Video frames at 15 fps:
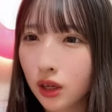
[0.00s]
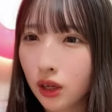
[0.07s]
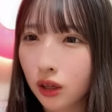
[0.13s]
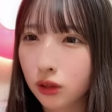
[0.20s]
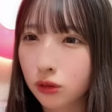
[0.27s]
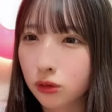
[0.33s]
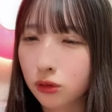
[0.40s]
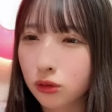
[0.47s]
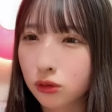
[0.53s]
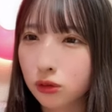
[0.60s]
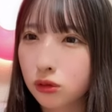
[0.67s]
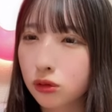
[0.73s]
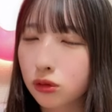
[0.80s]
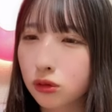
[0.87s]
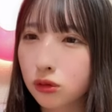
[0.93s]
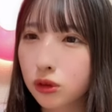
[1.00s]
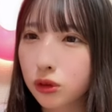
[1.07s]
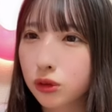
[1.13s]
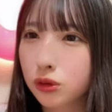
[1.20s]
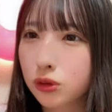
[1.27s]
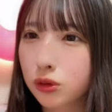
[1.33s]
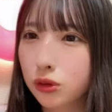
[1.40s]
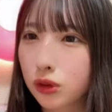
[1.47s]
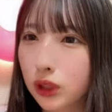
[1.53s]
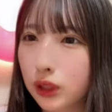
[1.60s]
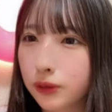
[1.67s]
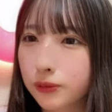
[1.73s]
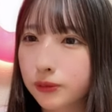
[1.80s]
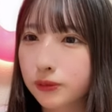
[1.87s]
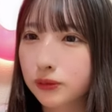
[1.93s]
あのー、ということで
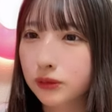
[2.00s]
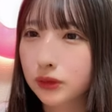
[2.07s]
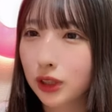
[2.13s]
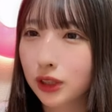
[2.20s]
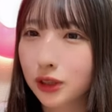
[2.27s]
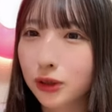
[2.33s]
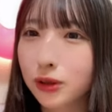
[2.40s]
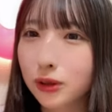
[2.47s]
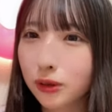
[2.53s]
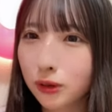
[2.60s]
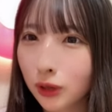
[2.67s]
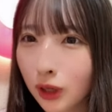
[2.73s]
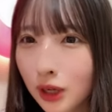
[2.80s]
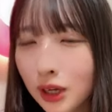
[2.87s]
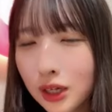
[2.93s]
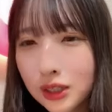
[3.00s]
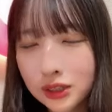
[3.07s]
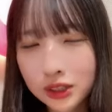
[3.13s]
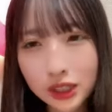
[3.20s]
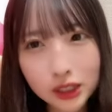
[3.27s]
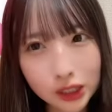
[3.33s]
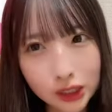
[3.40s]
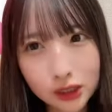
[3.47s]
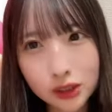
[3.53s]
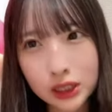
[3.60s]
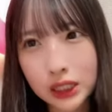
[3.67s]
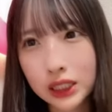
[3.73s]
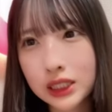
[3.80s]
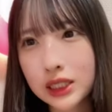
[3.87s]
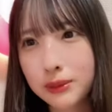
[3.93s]
あの3月
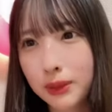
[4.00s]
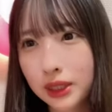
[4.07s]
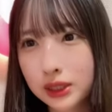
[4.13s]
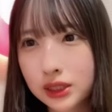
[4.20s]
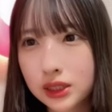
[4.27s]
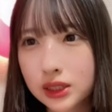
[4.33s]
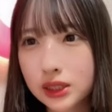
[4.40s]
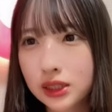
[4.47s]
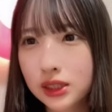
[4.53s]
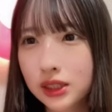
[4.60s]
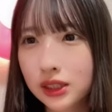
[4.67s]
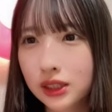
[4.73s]
にします